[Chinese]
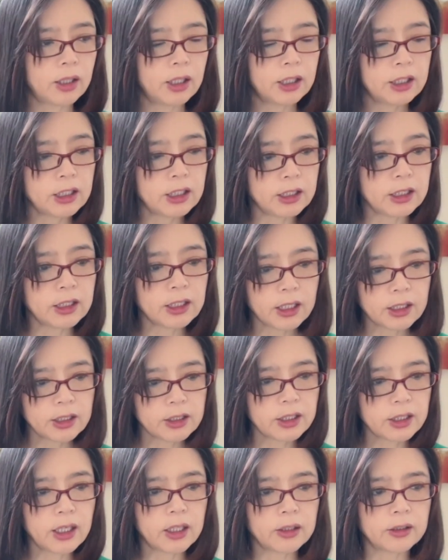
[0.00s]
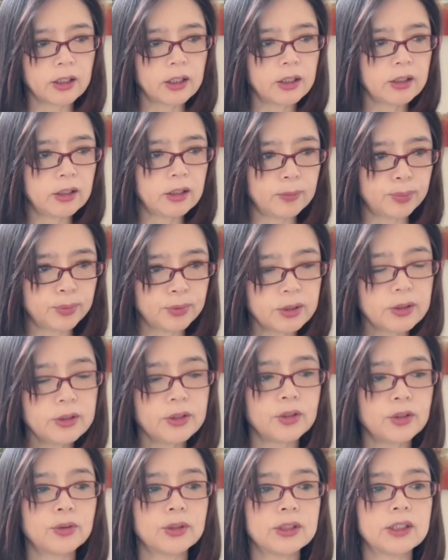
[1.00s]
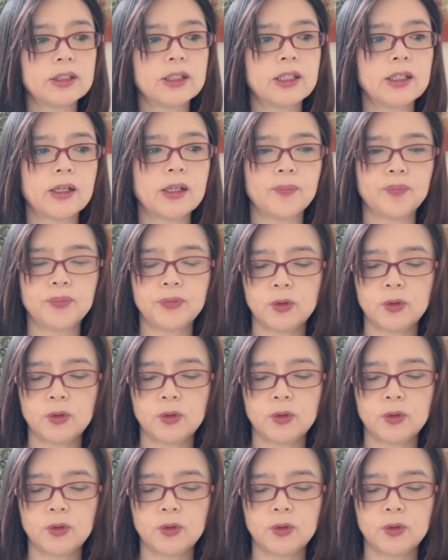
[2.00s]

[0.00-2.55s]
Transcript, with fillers: 你应该是这样的，你不是你说的那样，